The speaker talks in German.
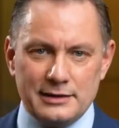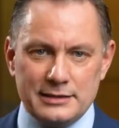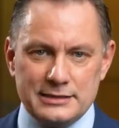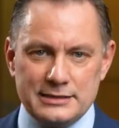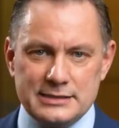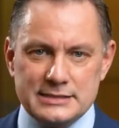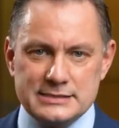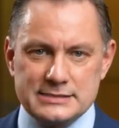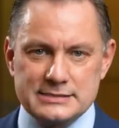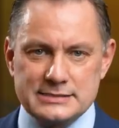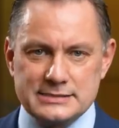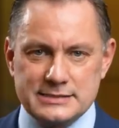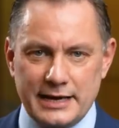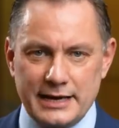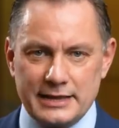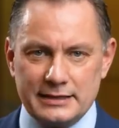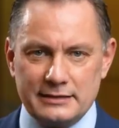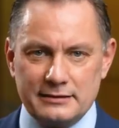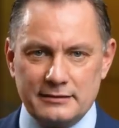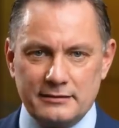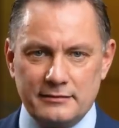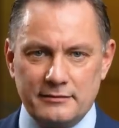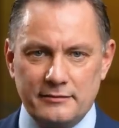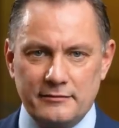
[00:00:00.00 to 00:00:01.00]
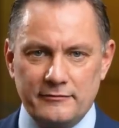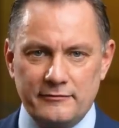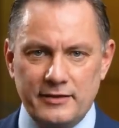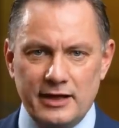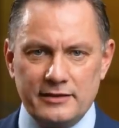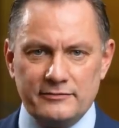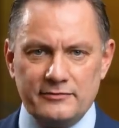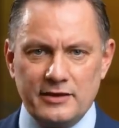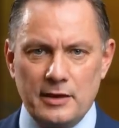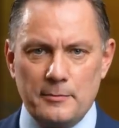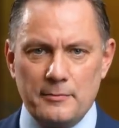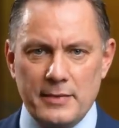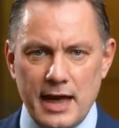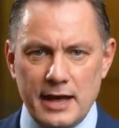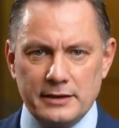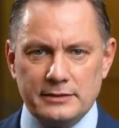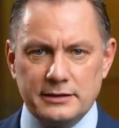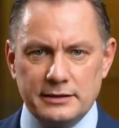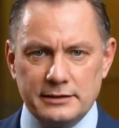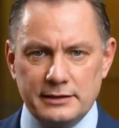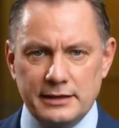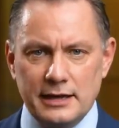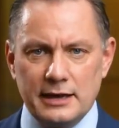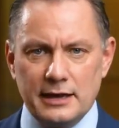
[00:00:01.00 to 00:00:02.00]
in diesen Zeiten werden wir mehr
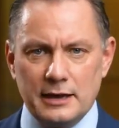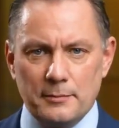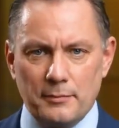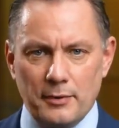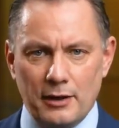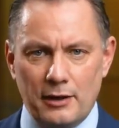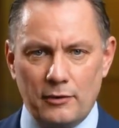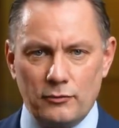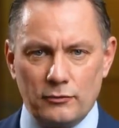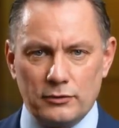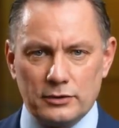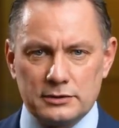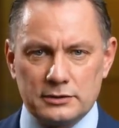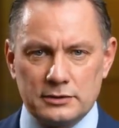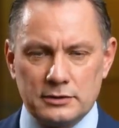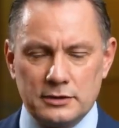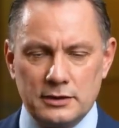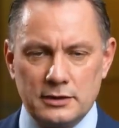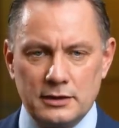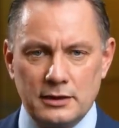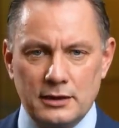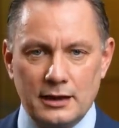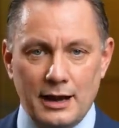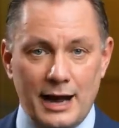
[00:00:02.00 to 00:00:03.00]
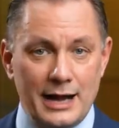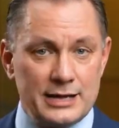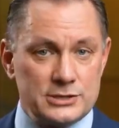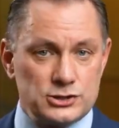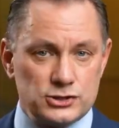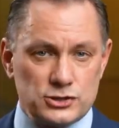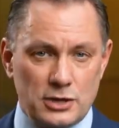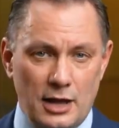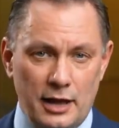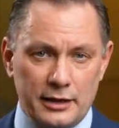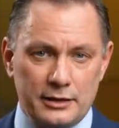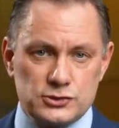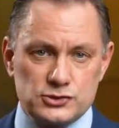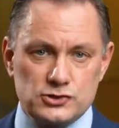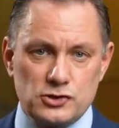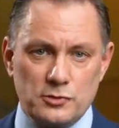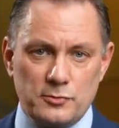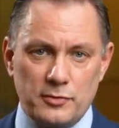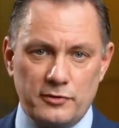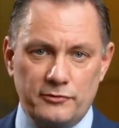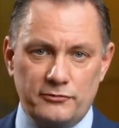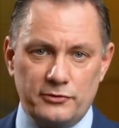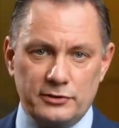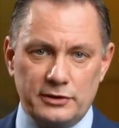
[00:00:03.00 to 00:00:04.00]
denn je gebraucht, als starke
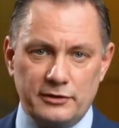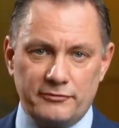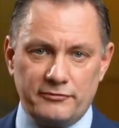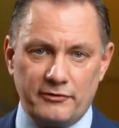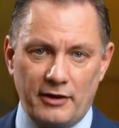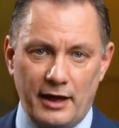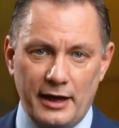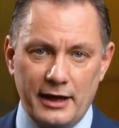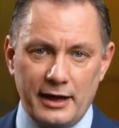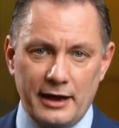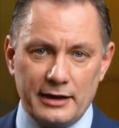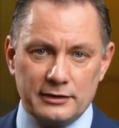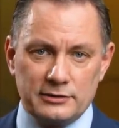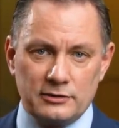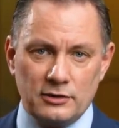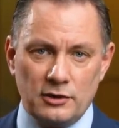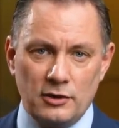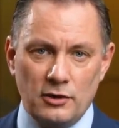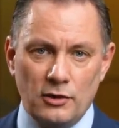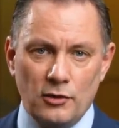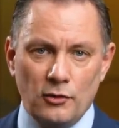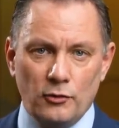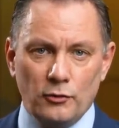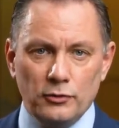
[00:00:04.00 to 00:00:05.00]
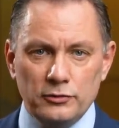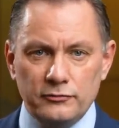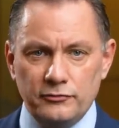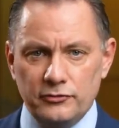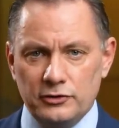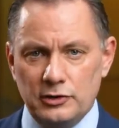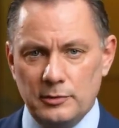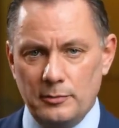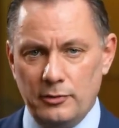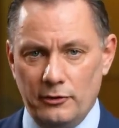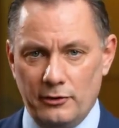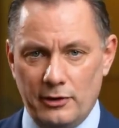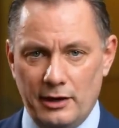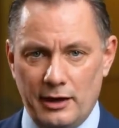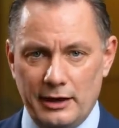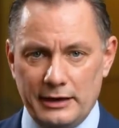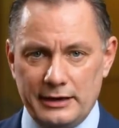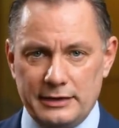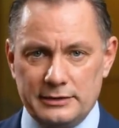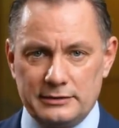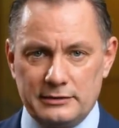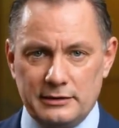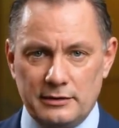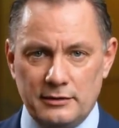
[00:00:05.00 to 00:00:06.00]
Stimme für die Freiheit und für die
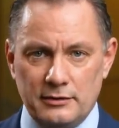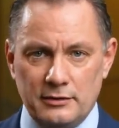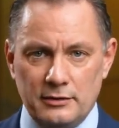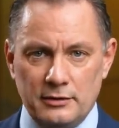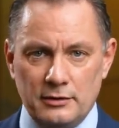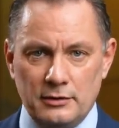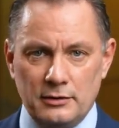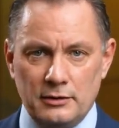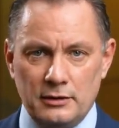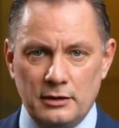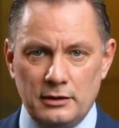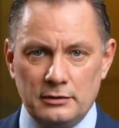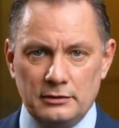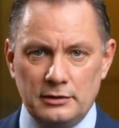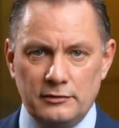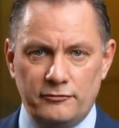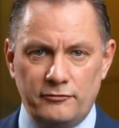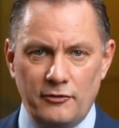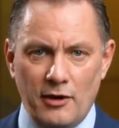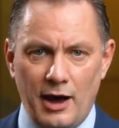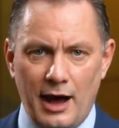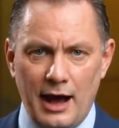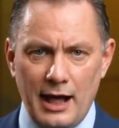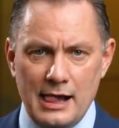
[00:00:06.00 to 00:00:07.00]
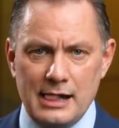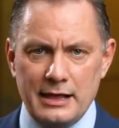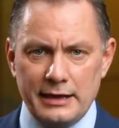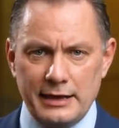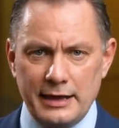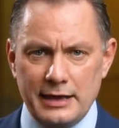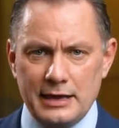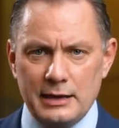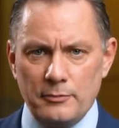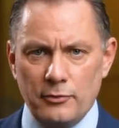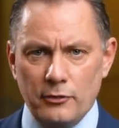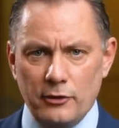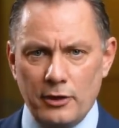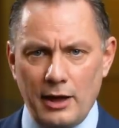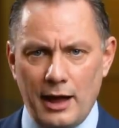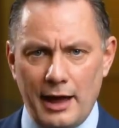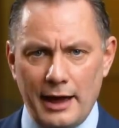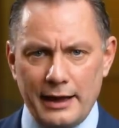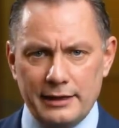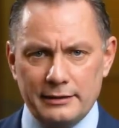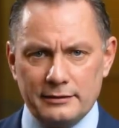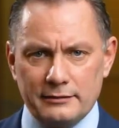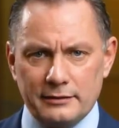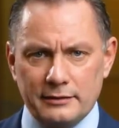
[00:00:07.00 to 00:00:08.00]
Bürgerrechte, die für all jeden Bürger
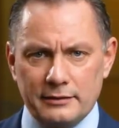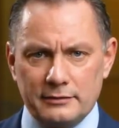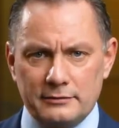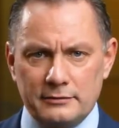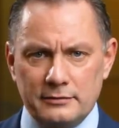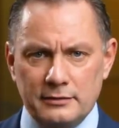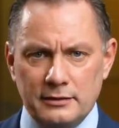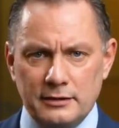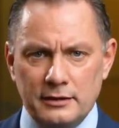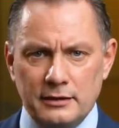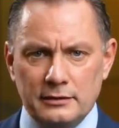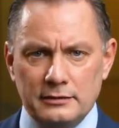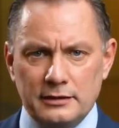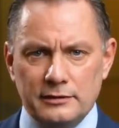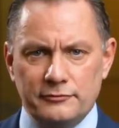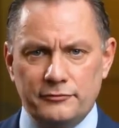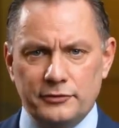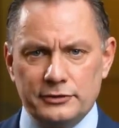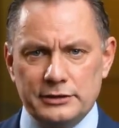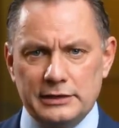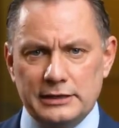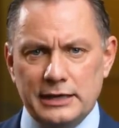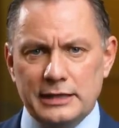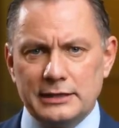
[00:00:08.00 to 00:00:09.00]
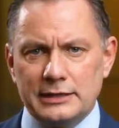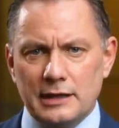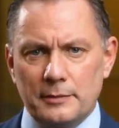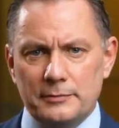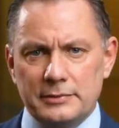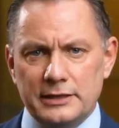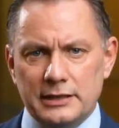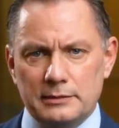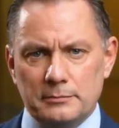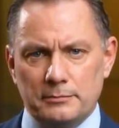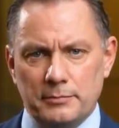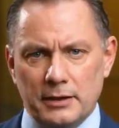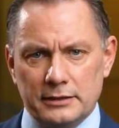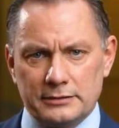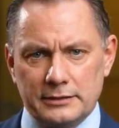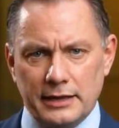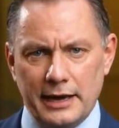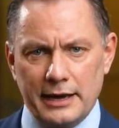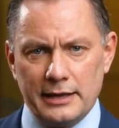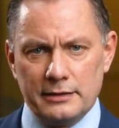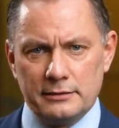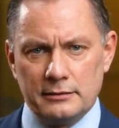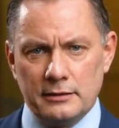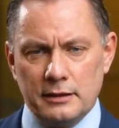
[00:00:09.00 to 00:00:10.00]
eintritt, die von den etablierten
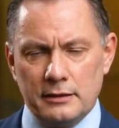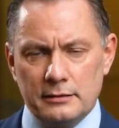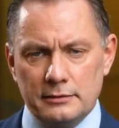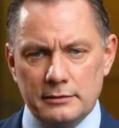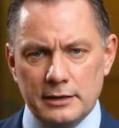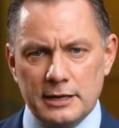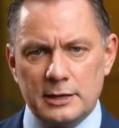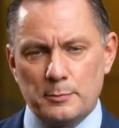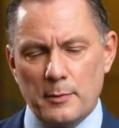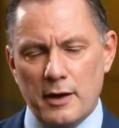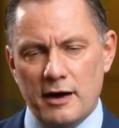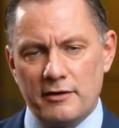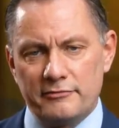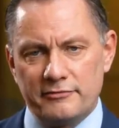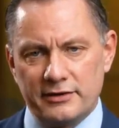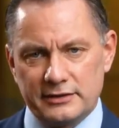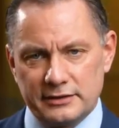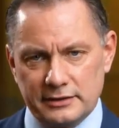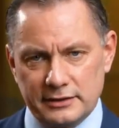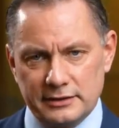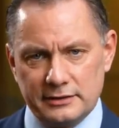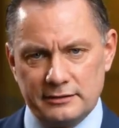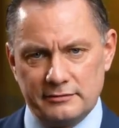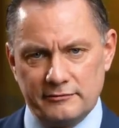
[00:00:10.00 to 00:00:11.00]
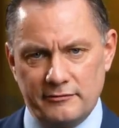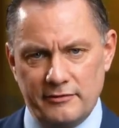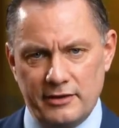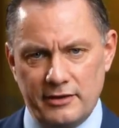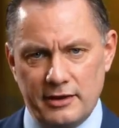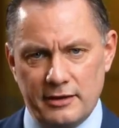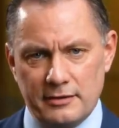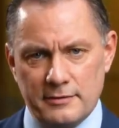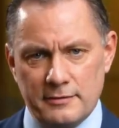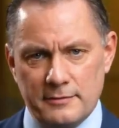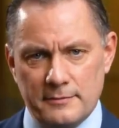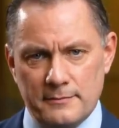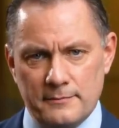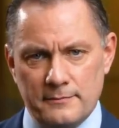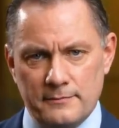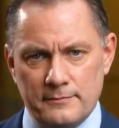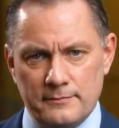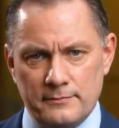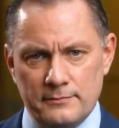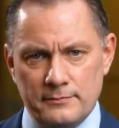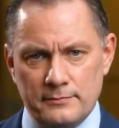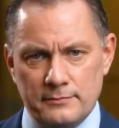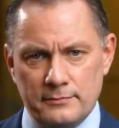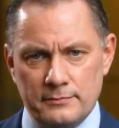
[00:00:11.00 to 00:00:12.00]
Parteien nicht mehr vertreten werden.
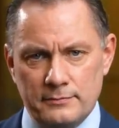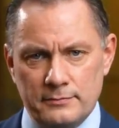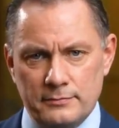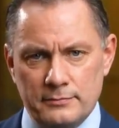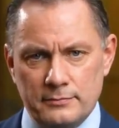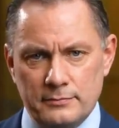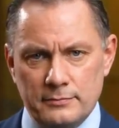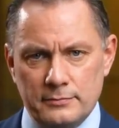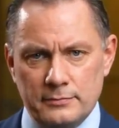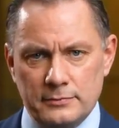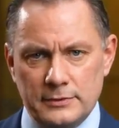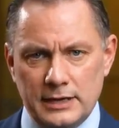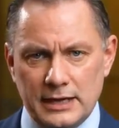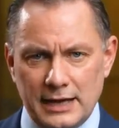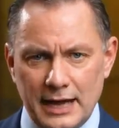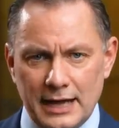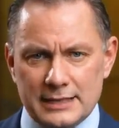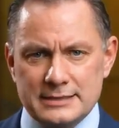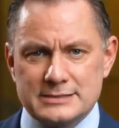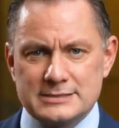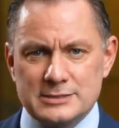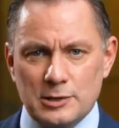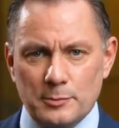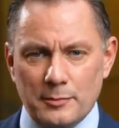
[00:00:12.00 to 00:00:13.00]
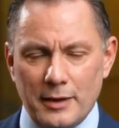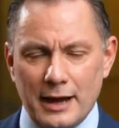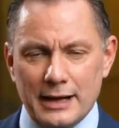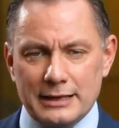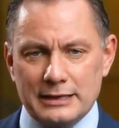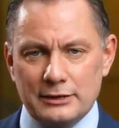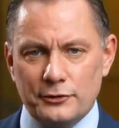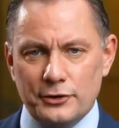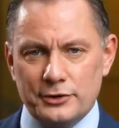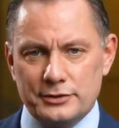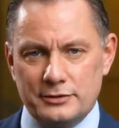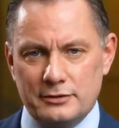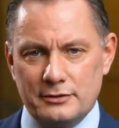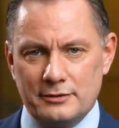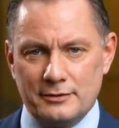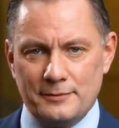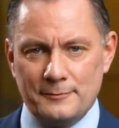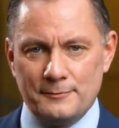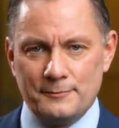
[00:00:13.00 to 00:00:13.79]
Die ganz normalen Leute,